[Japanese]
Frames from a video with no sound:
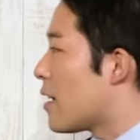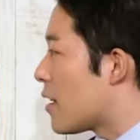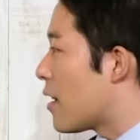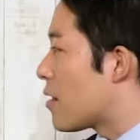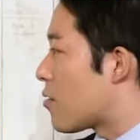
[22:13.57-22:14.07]
年
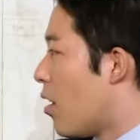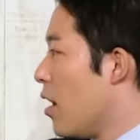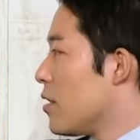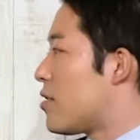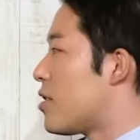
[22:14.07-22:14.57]
でなんと
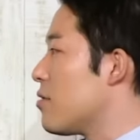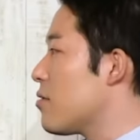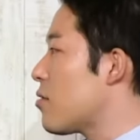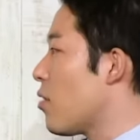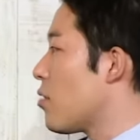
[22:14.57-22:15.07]
自
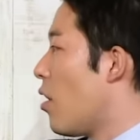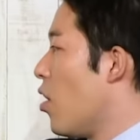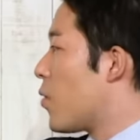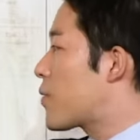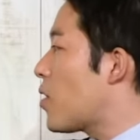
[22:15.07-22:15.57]
由党の
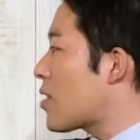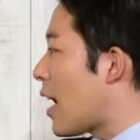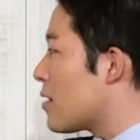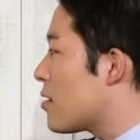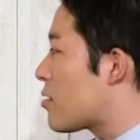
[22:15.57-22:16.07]
副
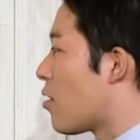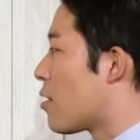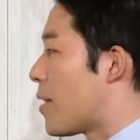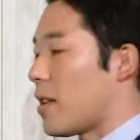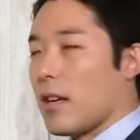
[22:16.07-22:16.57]
幹事長
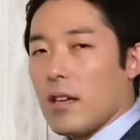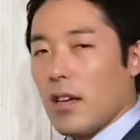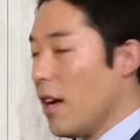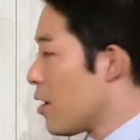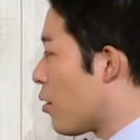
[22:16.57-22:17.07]
にまでなり、
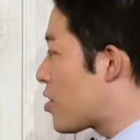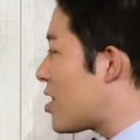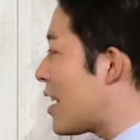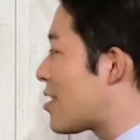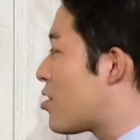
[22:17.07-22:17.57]

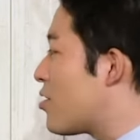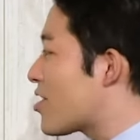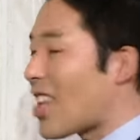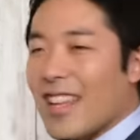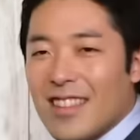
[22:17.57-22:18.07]
吉田
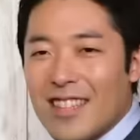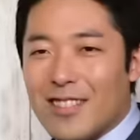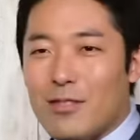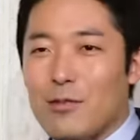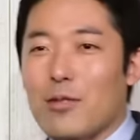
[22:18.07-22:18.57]
13
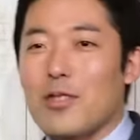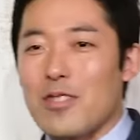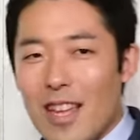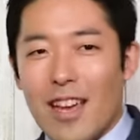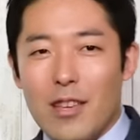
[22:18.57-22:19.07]
人衆とで
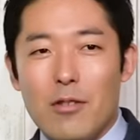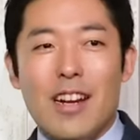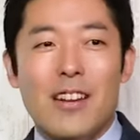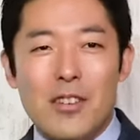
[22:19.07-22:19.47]
すね、言われ